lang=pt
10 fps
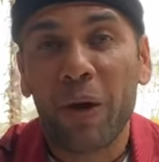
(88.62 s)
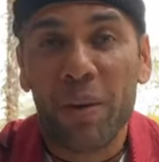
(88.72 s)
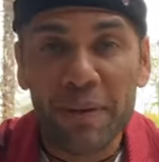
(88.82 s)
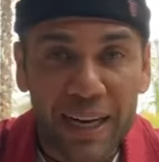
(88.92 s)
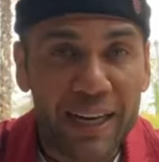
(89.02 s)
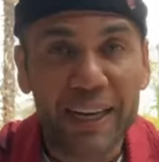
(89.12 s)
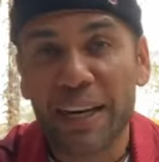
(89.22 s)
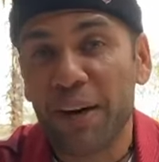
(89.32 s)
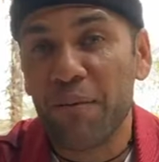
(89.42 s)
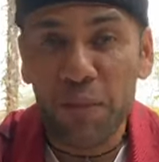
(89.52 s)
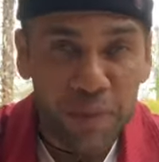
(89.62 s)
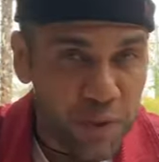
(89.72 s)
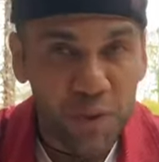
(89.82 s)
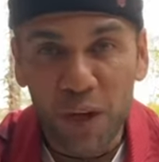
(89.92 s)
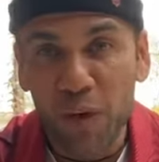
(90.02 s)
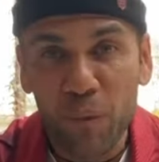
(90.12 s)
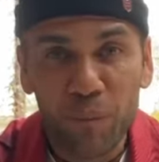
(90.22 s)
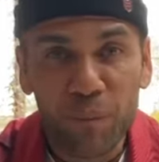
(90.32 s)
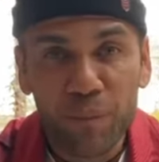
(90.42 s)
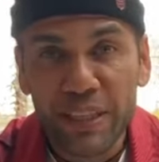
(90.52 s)
com a minha galera, com o meu
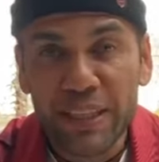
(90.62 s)
pessoal.